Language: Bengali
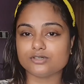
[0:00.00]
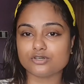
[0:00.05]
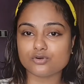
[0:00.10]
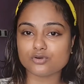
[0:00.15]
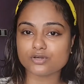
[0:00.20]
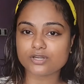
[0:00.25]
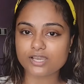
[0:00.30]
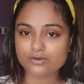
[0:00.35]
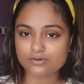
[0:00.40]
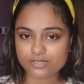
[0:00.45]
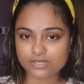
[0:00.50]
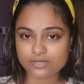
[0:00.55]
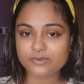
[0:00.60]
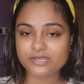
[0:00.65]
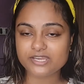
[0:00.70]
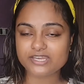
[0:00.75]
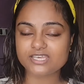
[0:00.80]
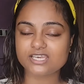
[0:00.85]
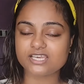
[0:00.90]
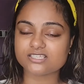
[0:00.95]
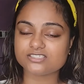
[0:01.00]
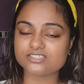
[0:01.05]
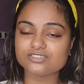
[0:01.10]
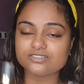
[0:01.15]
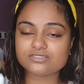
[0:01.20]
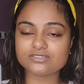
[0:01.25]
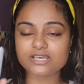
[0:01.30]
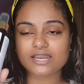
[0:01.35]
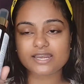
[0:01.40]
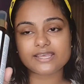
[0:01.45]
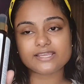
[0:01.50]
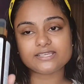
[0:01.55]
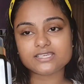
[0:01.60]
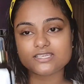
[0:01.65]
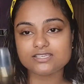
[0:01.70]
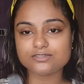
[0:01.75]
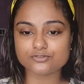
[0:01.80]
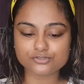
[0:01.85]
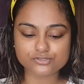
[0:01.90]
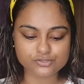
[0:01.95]
গোটা গোটা বেরিয়ে গেছে তো তারা এটা
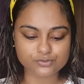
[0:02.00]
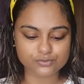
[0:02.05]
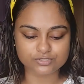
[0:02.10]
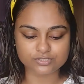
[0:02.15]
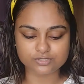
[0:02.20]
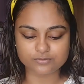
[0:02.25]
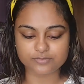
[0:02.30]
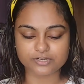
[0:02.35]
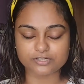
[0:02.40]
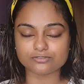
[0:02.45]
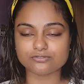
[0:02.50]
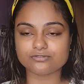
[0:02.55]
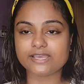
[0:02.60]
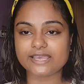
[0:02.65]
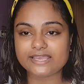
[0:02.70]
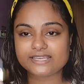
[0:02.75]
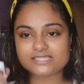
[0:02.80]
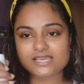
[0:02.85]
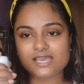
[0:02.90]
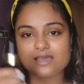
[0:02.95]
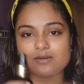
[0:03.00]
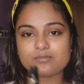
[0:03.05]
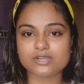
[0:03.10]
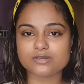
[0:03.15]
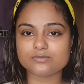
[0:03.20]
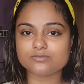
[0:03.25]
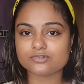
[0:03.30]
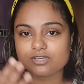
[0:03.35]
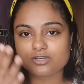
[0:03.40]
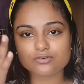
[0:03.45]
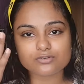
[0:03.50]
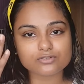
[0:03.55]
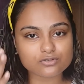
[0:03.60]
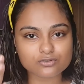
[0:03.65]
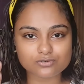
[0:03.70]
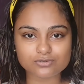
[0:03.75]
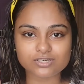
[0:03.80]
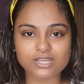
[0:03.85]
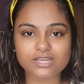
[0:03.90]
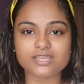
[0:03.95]
ইউজ করতে পারে তো এটা আমার মুখে কোনো
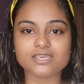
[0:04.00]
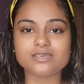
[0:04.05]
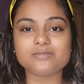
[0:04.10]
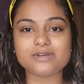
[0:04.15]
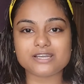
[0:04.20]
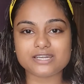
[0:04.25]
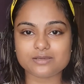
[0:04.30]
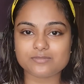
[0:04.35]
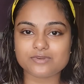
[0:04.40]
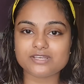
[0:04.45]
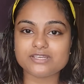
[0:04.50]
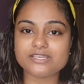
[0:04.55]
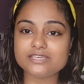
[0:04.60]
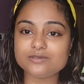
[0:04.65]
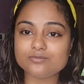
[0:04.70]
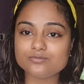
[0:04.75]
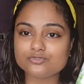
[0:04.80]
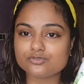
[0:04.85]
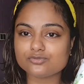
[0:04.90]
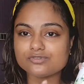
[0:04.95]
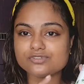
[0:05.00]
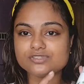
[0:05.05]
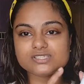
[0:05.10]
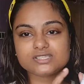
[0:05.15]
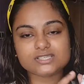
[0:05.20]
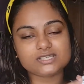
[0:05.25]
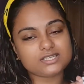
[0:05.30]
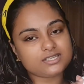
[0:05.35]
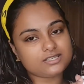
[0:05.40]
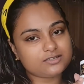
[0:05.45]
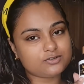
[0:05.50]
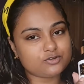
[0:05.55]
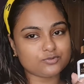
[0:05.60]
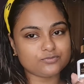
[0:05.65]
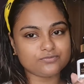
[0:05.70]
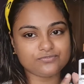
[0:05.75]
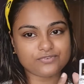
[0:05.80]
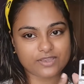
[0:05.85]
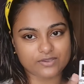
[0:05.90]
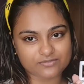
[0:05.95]
গোটা নেই বাট আমার নিম তুলসী
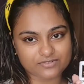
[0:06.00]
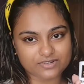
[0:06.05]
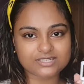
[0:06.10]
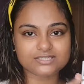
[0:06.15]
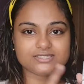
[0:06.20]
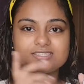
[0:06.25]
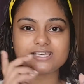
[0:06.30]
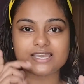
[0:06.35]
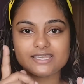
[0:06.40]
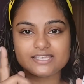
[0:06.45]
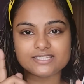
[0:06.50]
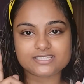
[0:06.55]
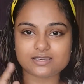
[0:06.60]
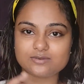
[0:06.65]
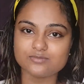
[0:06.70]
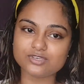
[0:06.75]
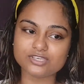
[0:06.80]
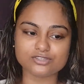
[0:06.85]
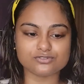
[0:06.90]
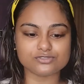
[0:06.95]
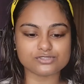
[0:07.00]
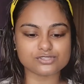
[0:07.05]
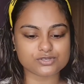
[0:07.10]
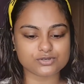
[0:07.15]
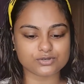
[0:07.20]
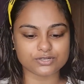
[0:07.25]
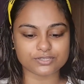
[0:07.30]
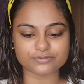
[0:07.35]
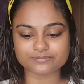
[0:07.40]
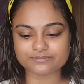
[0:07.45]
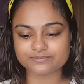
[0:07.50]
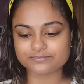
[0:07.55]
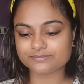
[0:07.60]
খুব ফেভারিট তাই এটা আমি ইউজ করি